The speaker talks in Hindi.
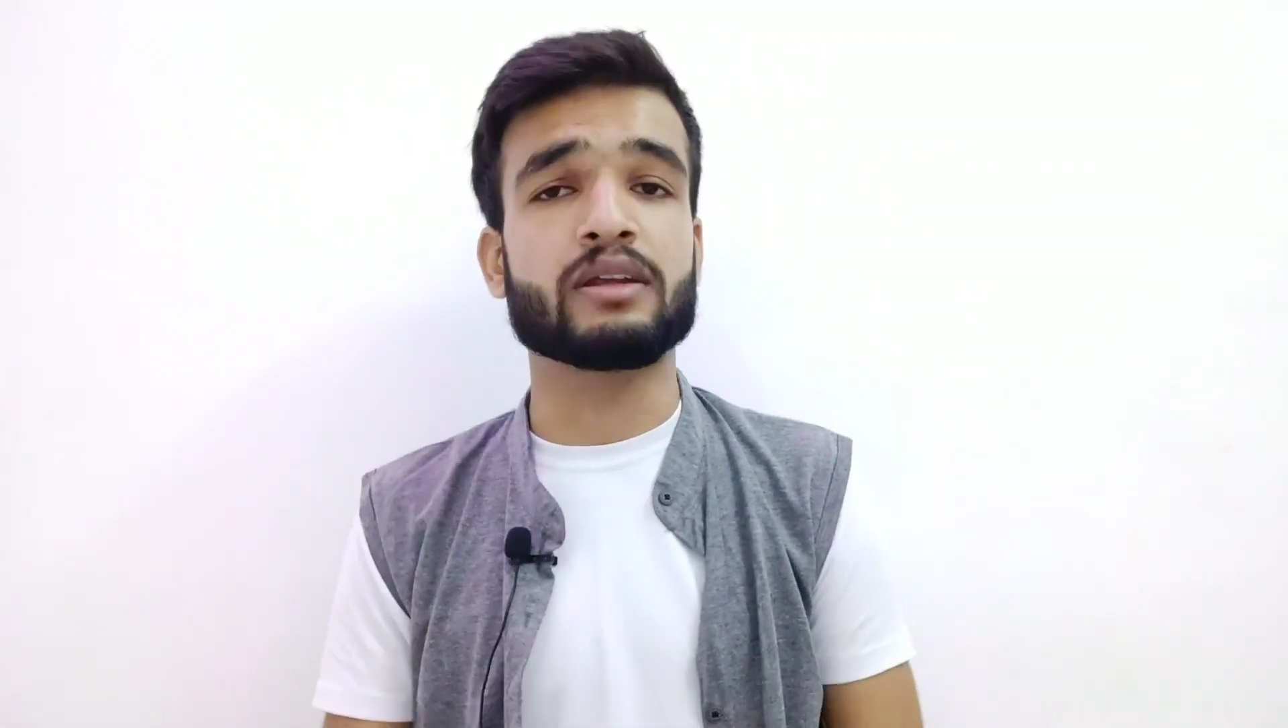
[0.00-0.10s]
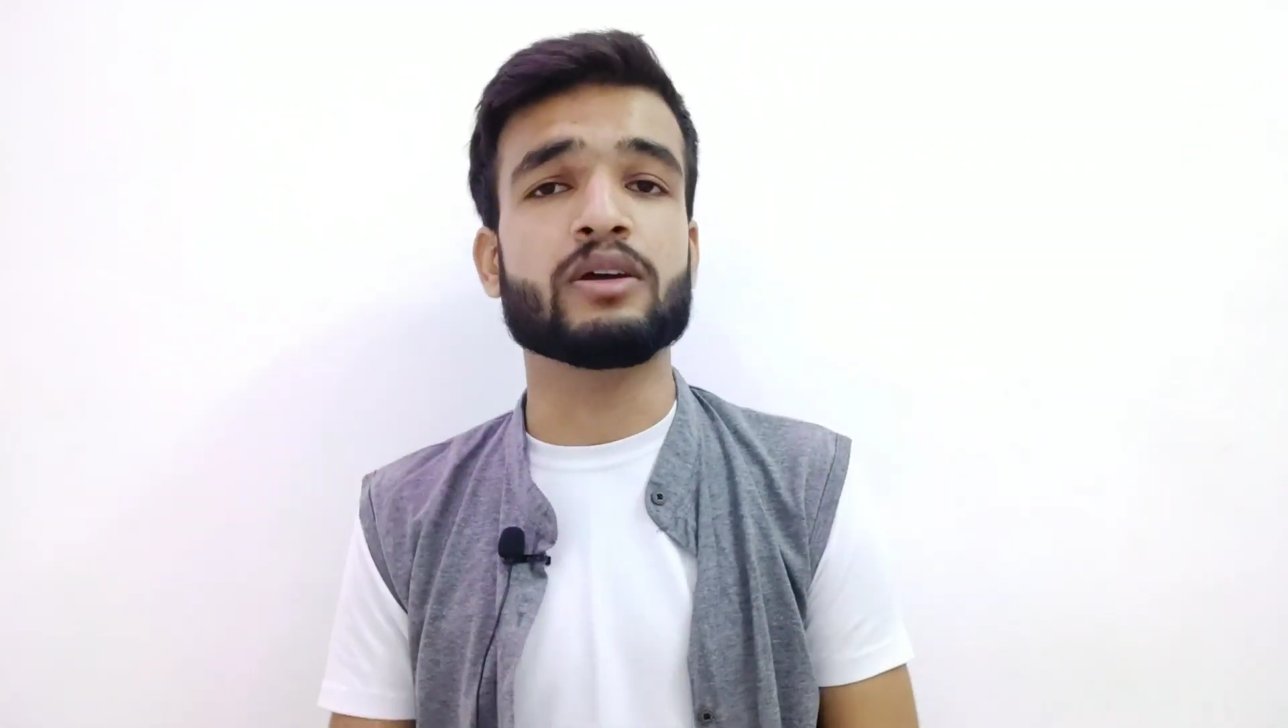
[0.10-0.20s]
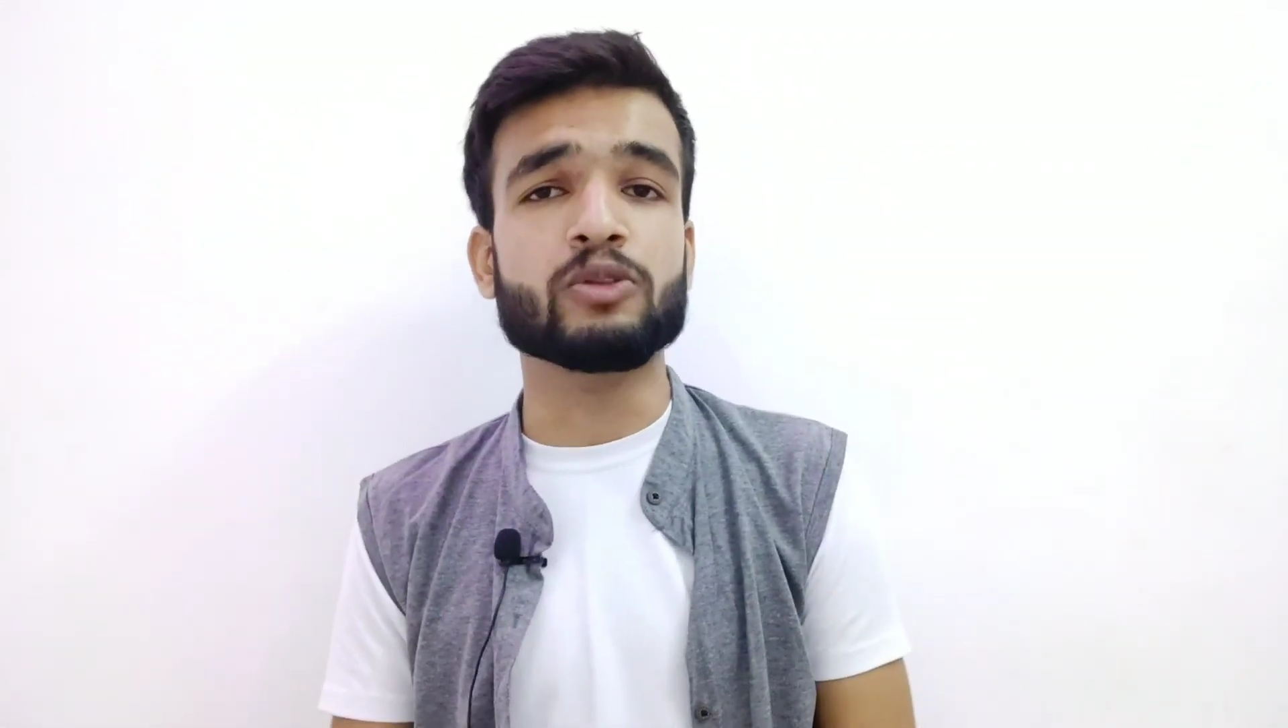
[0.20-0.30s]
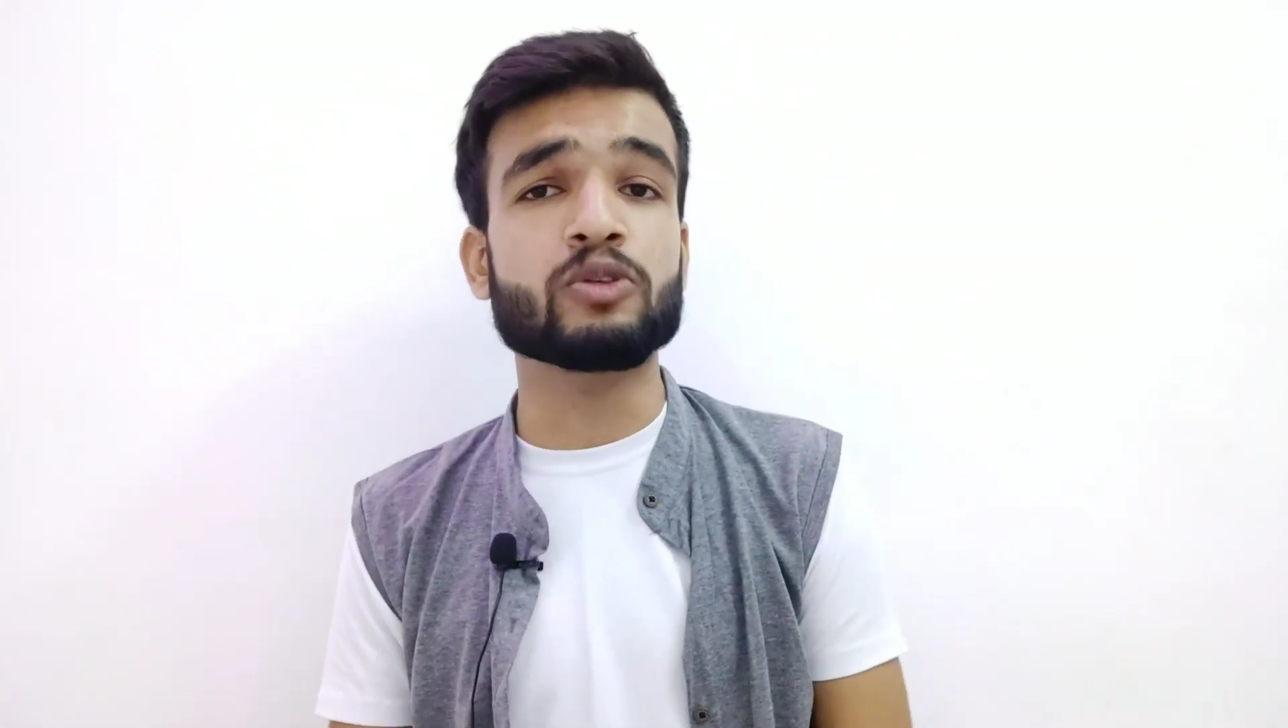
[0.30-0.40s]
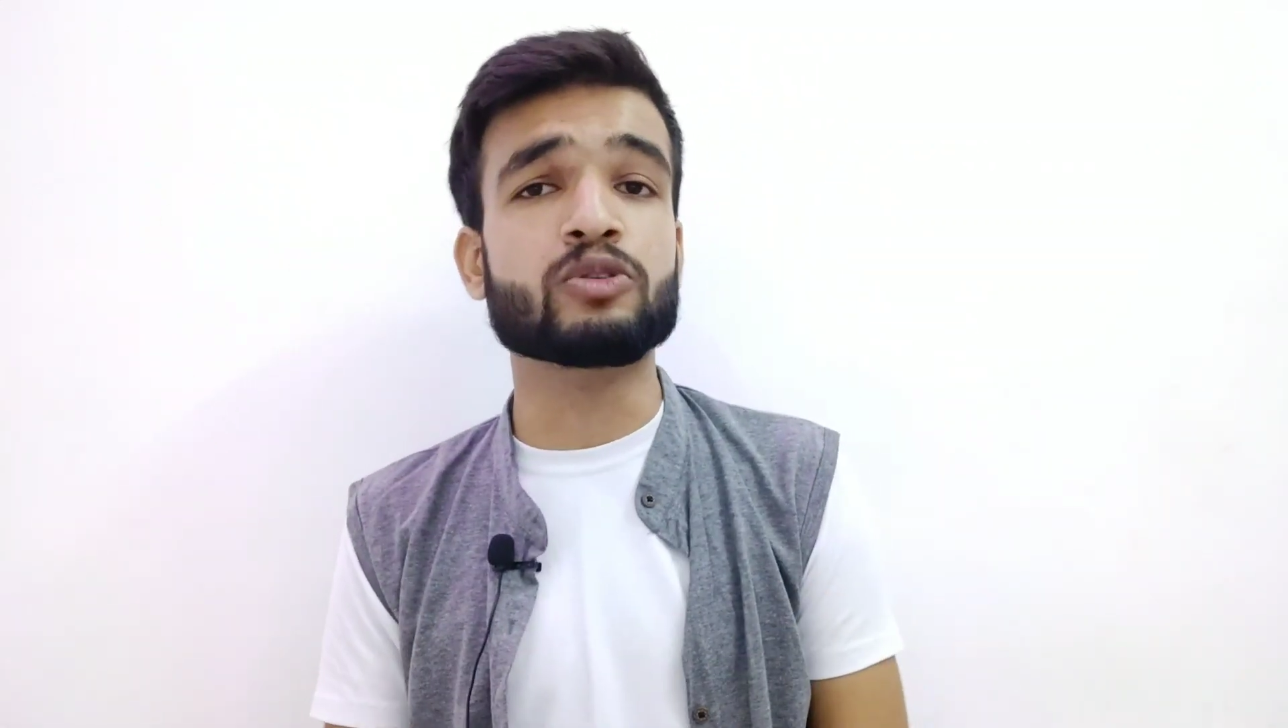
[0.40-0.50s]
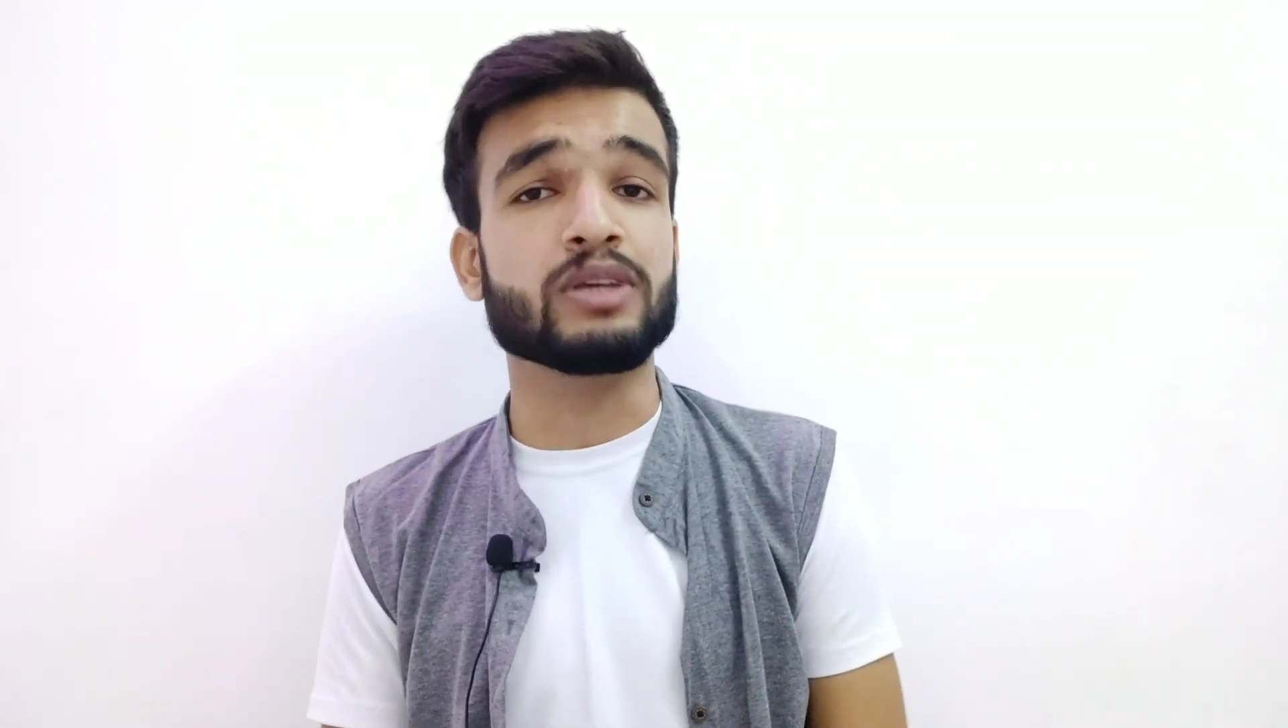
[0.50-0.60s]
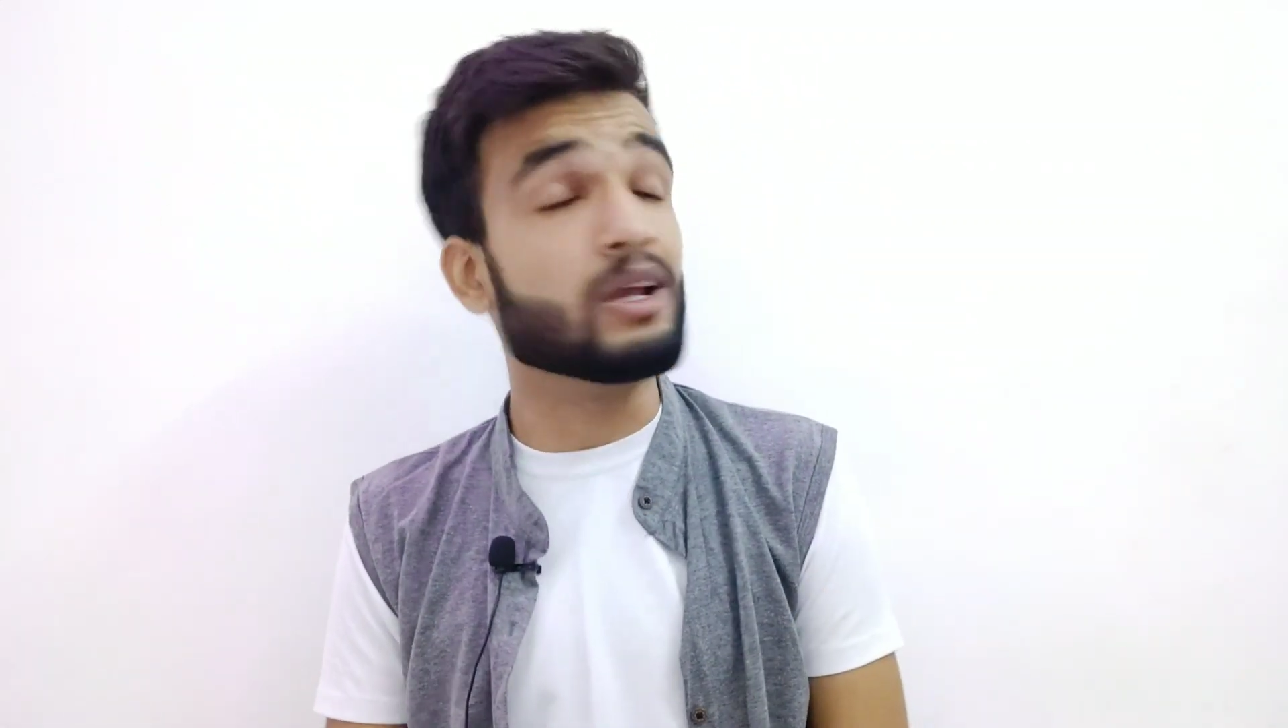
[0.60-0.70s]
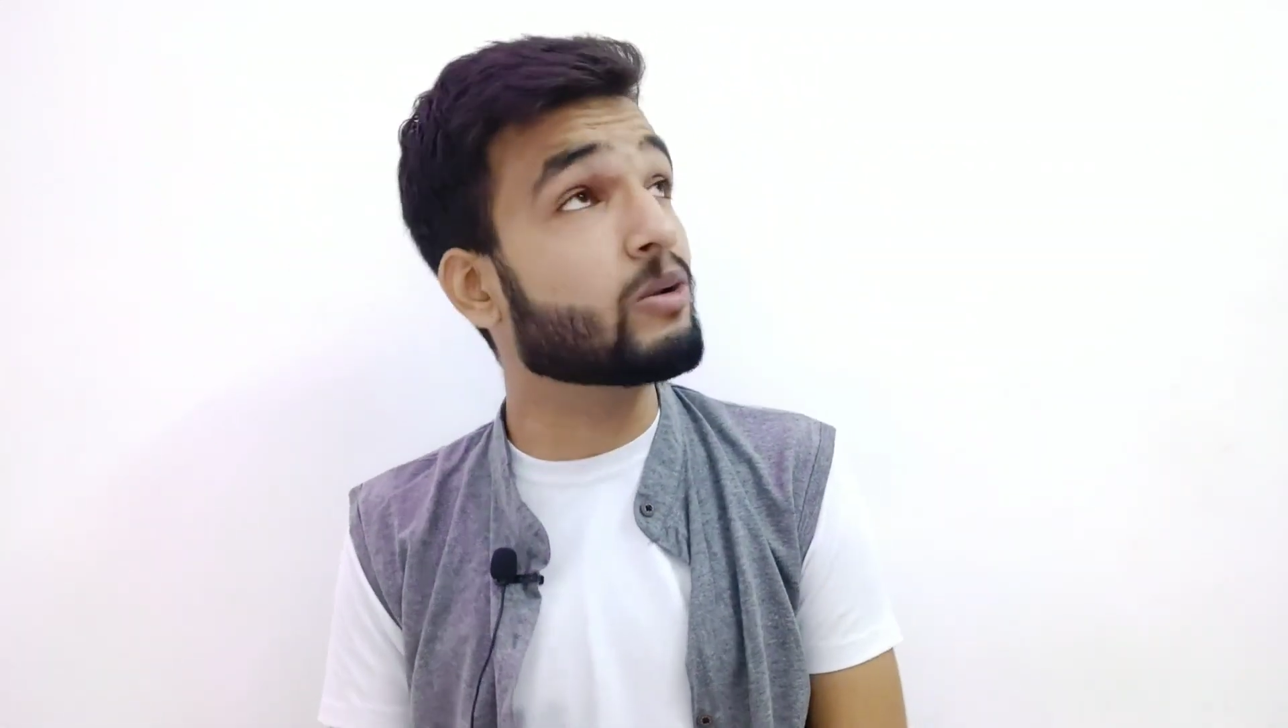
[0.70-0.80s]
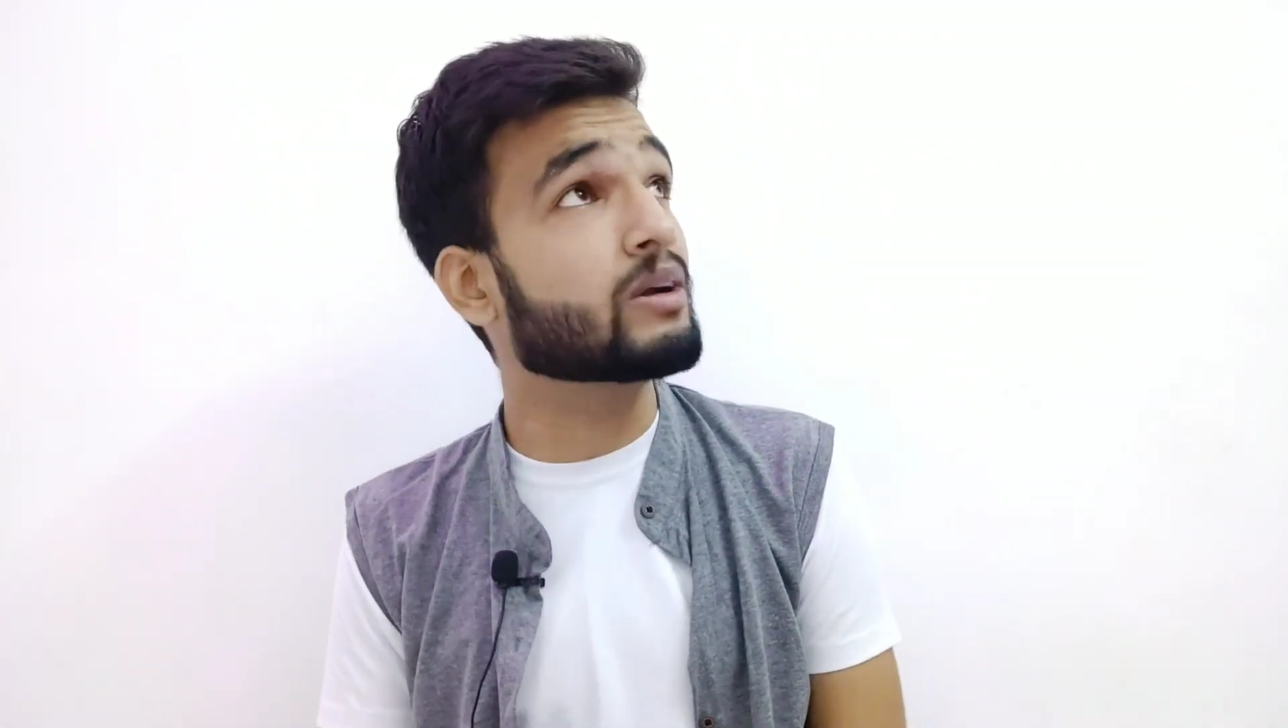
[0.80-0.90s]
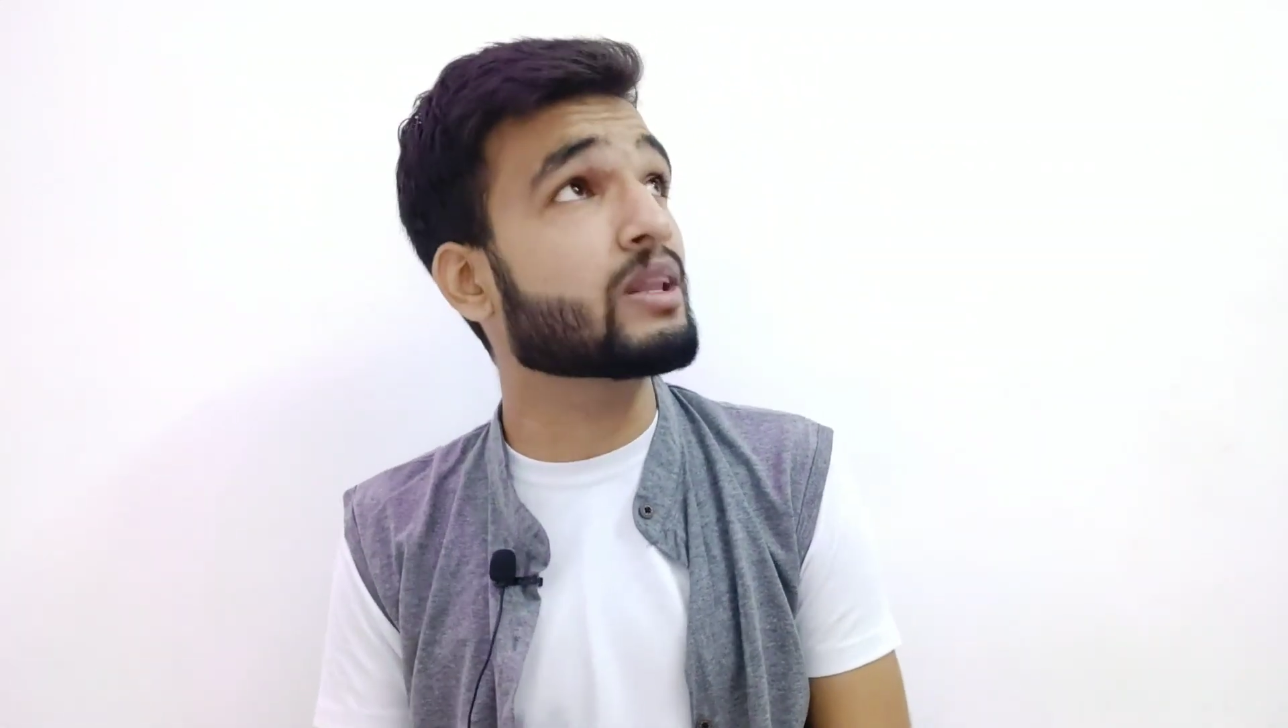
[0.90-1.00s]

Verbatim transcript: दोस्तों येलो कलर